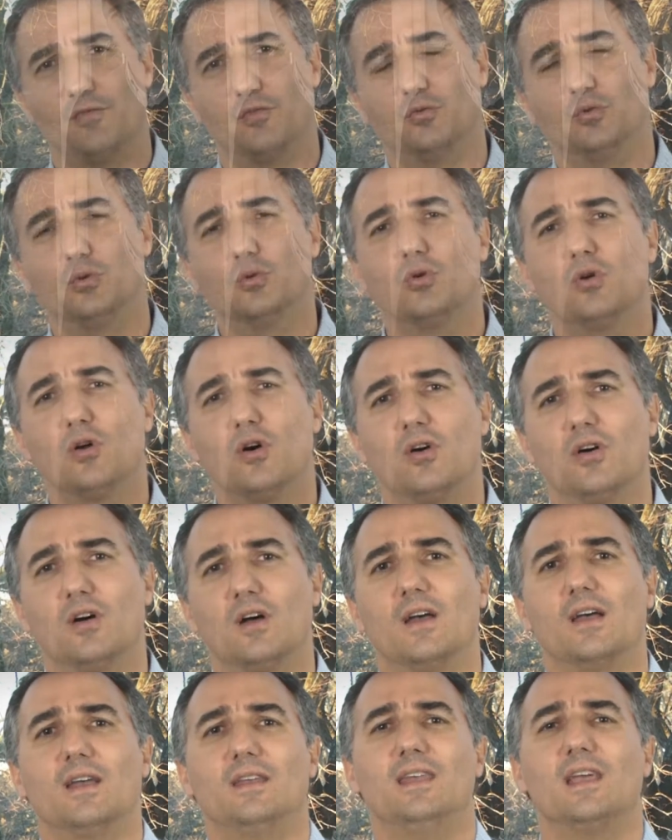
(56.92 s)
el futuro
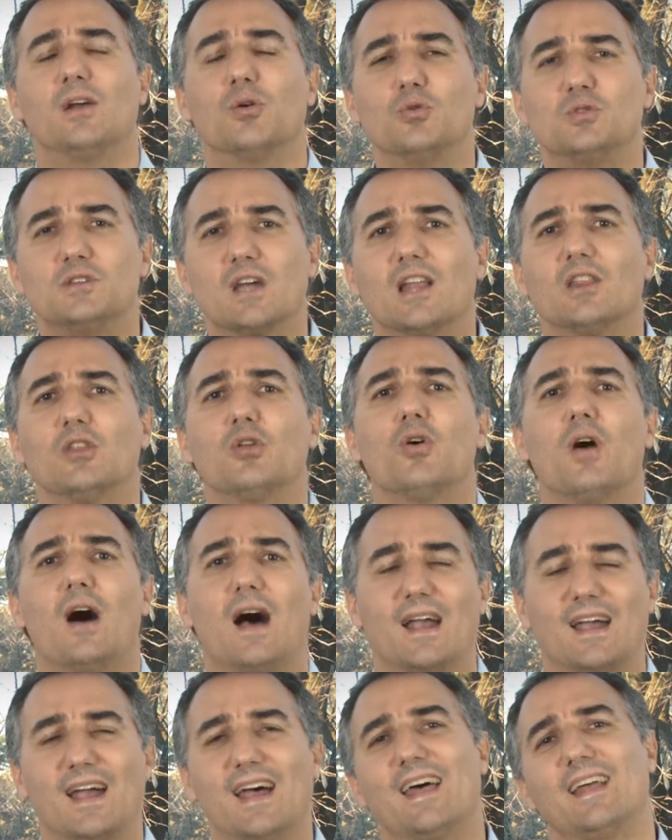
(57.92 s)
y escuchando
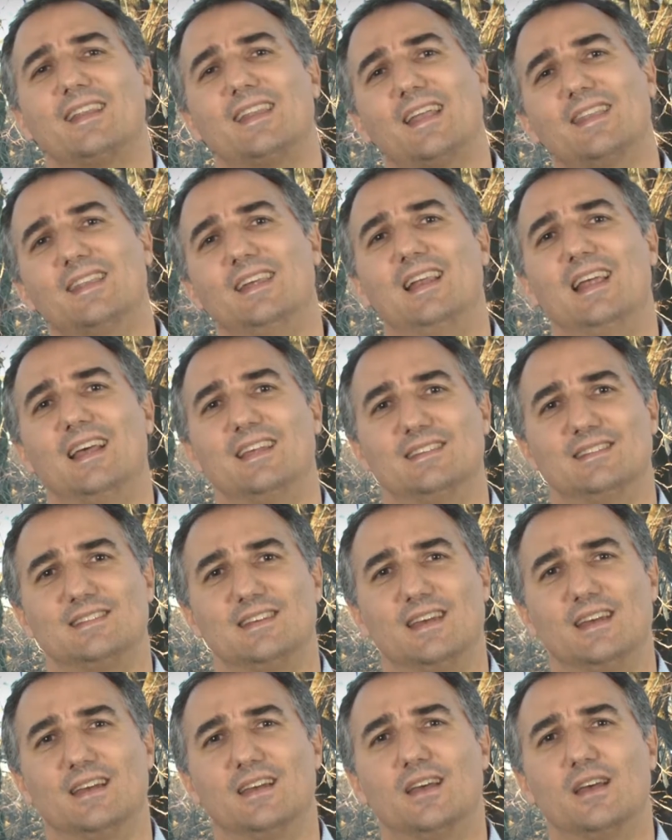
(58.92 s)
a cada
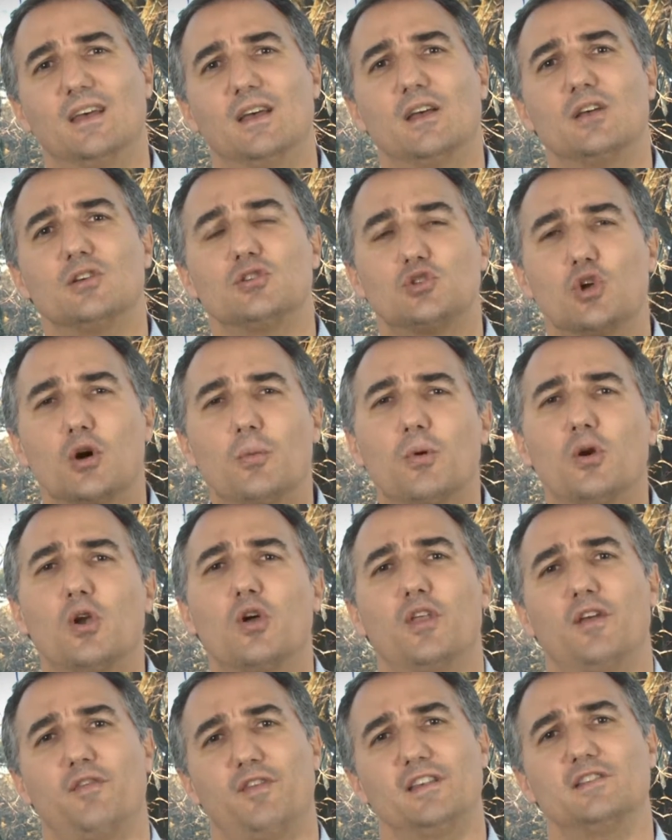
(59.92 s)
tandilense. Somos
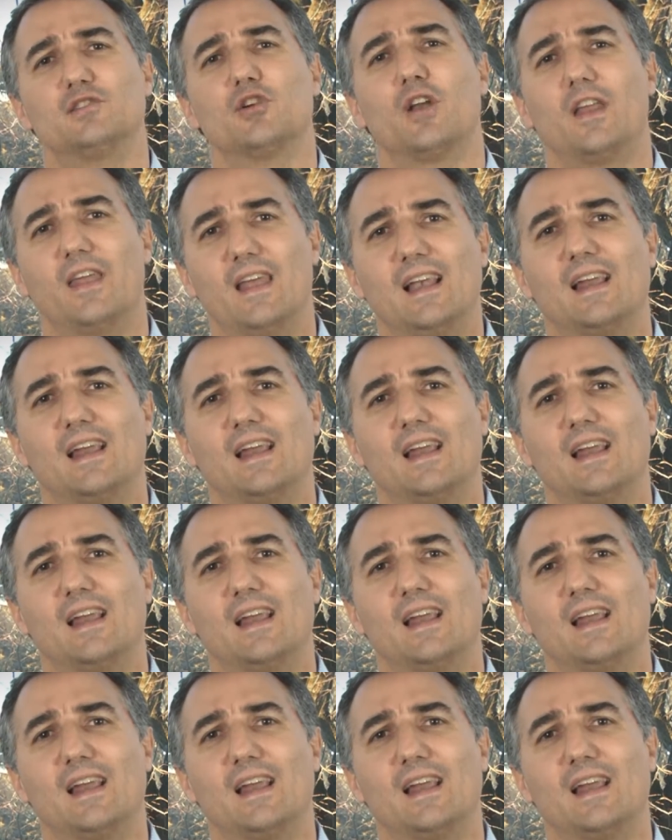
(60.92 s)
los defensores